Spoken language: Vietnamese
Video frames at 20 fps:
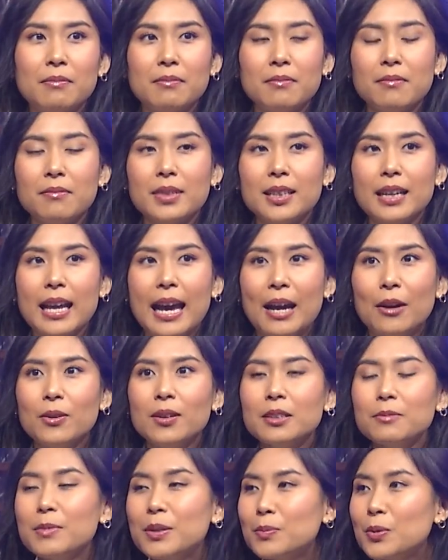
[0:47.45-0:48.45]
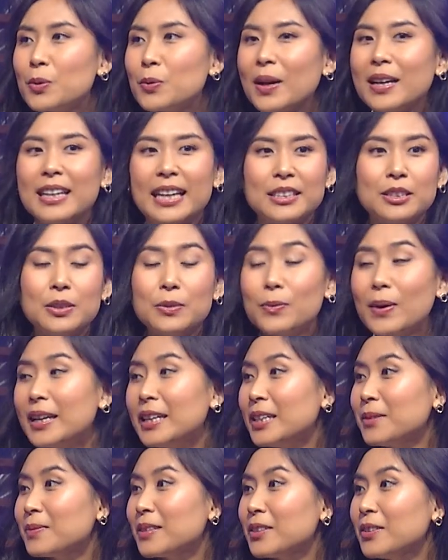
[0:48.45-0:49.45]
mình háo hức, mình muốn quay lại trường
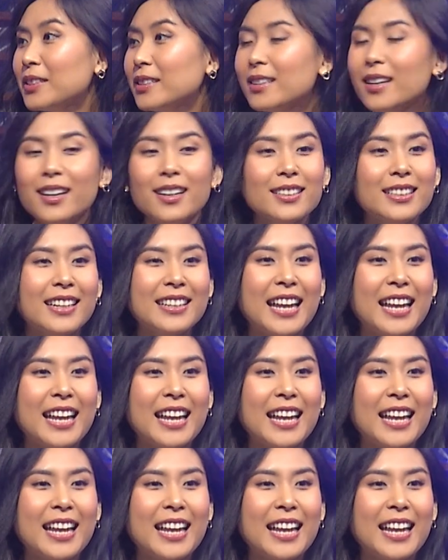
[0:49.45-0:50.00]
quay lắm, tại vì nhớ Thanh